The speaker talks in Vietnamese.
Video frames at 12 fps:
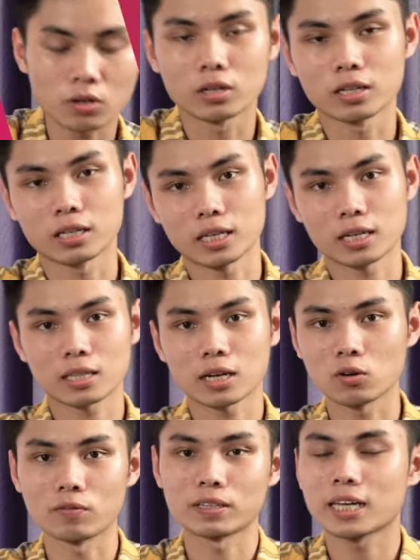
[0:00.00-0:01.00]
rồi thì
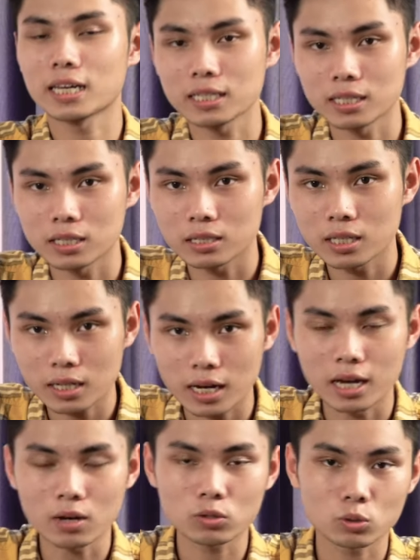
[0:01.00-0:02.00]
thay đổi về tên thì thiết
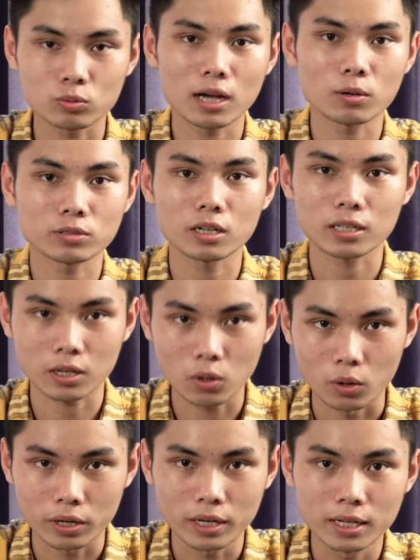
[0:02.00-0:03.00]
kế của chúng ta cũng sẽ được thay
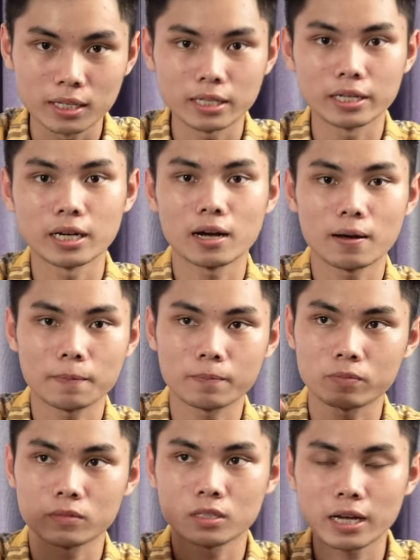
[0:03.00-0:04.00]
đổi thì à,
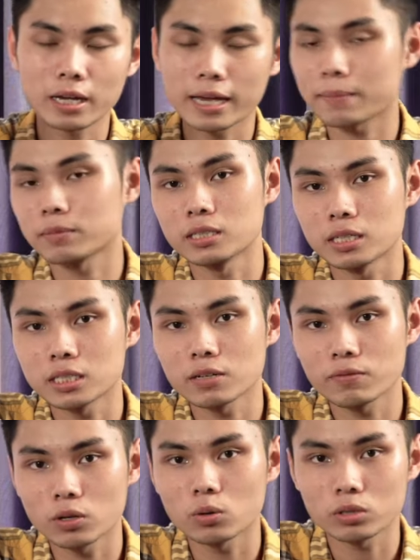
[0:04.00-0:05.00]
như em nhìn thấy
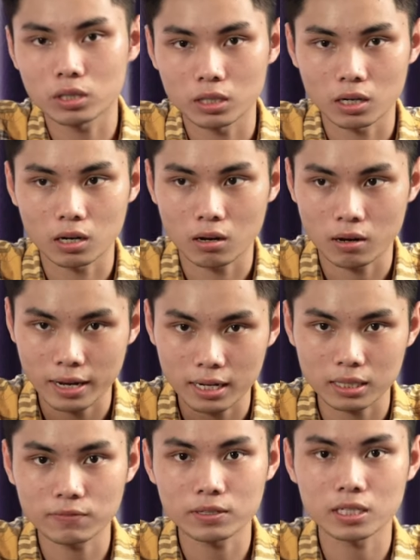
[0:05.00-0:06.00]
trên video thì à, hay
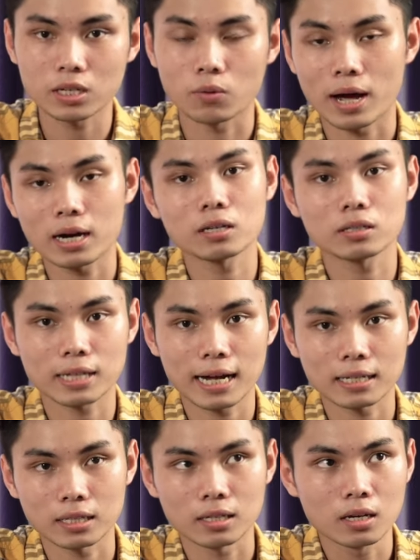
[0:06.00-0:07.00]
là TVC của hãng đưa
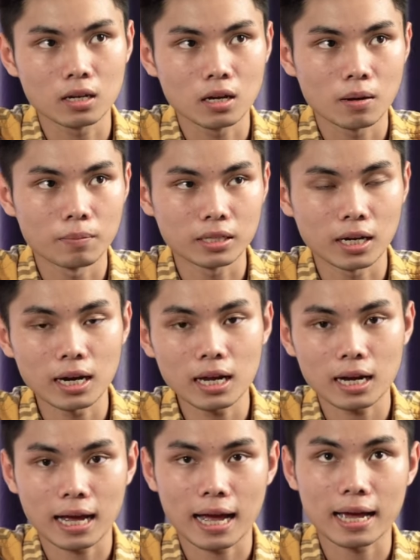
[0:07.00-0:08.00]
ra thì mình thấy
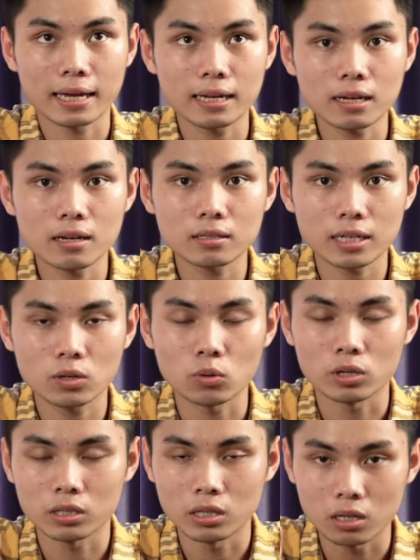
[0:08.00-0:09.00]
là cái à, thay
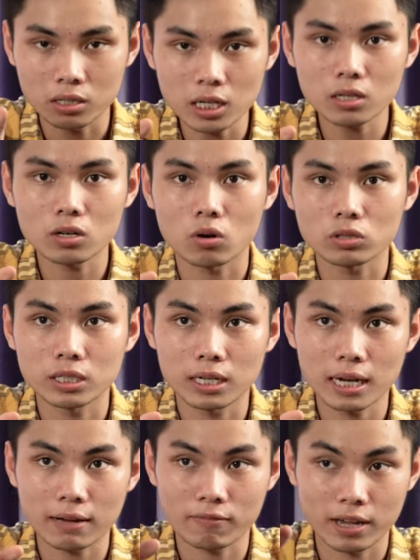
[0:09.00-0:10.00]
đổi lớn nhất đó
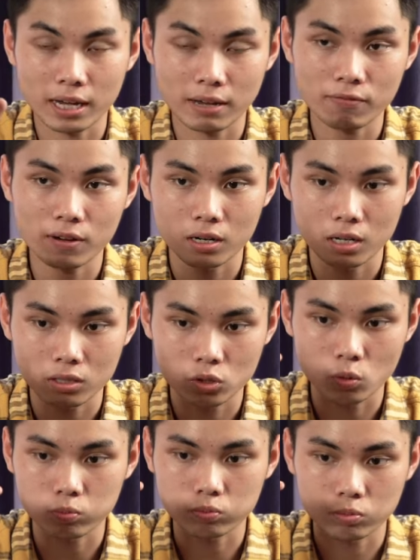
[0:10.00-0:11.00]
chính là về cái phần à,
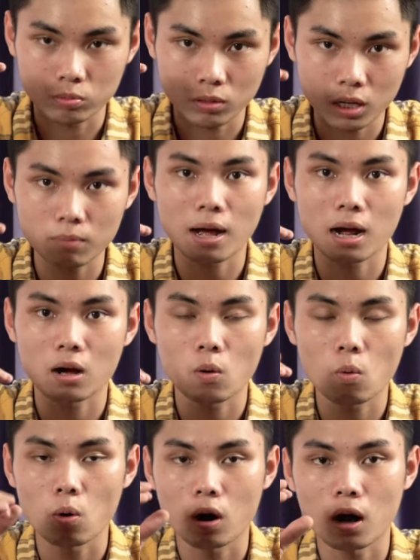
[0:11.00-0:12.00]
trục cân bằng
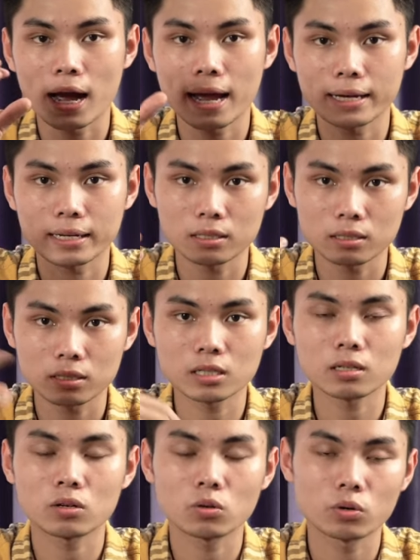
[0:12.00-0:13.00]
của hai
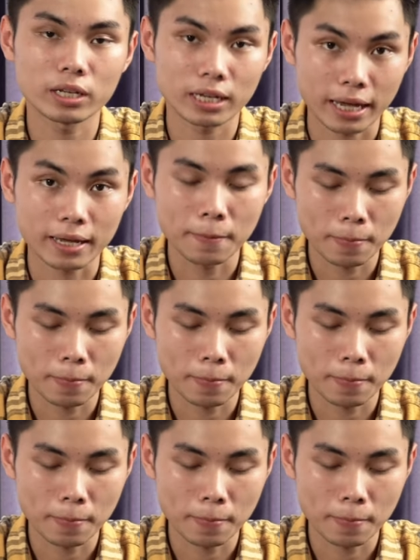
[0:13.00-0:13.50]
chiếc Ronin này